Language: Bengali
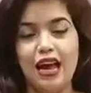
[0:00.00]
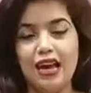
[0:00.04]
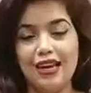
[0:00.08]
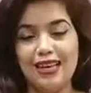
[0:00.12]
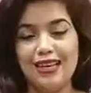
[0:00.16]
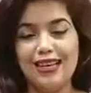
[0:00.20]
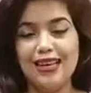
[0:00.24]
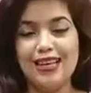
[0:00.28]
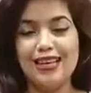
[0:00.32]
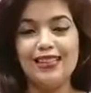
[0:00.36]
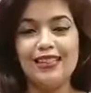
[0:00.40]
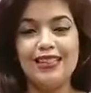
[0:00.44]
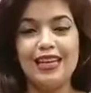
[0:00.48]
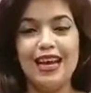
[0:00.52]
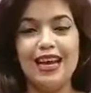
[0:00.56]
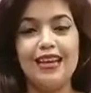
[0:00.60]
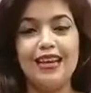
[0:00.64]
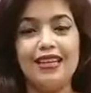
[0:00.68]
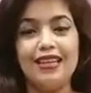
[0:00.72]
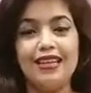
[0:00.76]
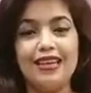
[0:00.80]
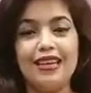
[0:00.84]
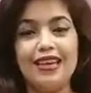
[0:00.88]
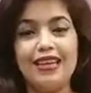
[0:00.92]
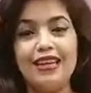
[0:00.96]
আঙ্কেল
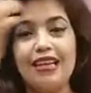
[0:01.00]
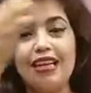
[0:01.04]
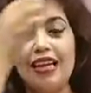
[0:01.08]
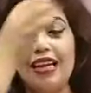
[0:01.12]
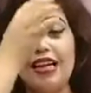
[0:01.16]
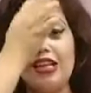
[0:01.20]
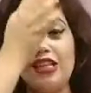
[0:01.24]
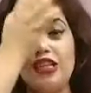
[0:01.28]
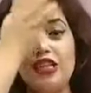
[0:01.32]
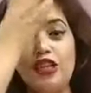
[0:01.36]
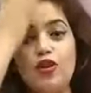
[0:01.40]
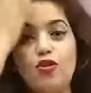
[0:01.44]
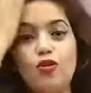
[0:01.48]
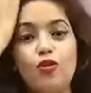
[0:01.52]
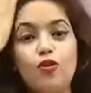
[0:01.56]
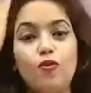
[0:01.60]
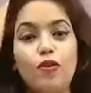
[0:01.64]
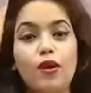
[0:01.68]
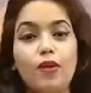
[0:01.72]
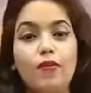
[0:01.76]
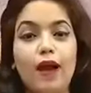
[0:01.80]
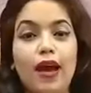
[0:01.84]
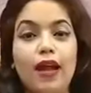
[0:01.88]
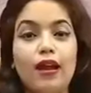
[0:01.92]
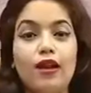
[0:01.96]
চায়না থেকে নিয়ে আসছে
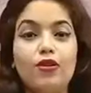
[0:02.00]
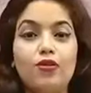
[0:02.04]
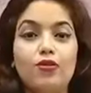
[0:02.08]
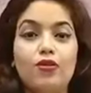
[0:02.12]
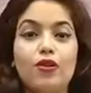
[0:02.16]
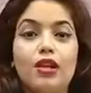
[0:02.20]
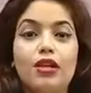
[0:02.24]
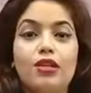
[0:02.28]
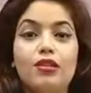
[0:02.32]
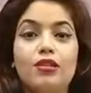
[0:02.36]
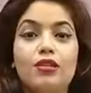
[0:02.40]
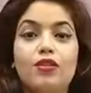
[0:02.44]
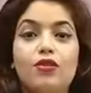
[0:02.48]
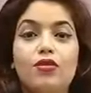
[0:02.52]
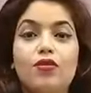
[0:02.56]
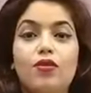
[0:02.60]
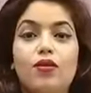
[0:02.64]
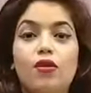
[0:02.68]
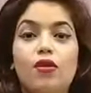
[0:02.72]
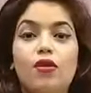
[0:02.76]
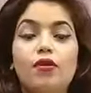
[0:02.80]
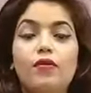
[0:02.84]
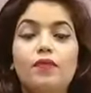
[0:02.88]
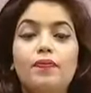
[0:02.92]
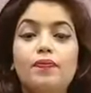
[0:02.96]
খুবই ভালো
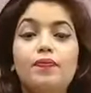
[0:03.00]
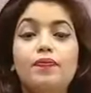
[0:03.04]
কোয়ালিটিরগুলো